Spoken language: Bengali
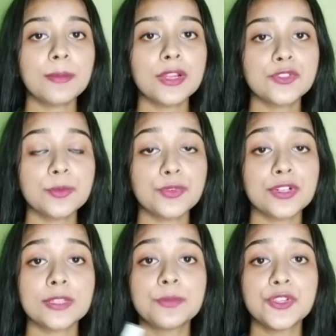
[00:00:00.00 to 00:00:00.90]
আমার তো এই
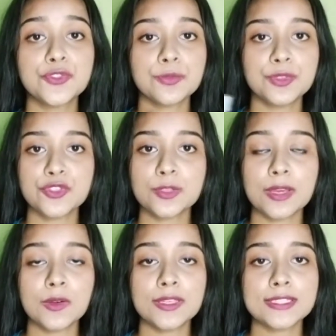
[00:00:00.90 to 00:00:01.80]
প্রোডাক্টটা ভীষণ ভীষণই
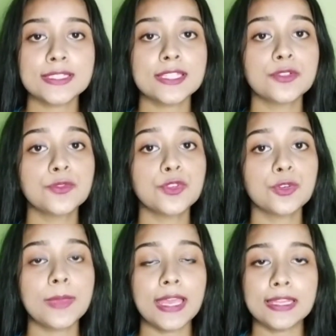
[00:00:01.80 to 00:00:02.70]
ভালো লেগেছে যাদের কোনো
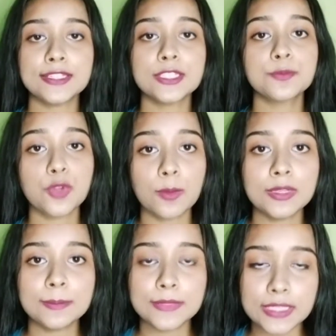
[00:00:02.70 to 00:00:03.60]
রকম অ্যালার্জির
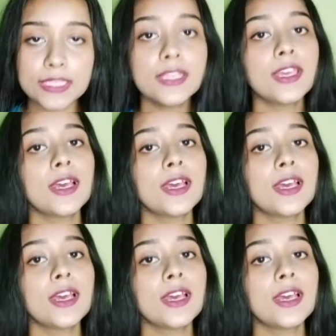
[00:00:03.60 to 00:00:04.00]
প্রবলেম নেই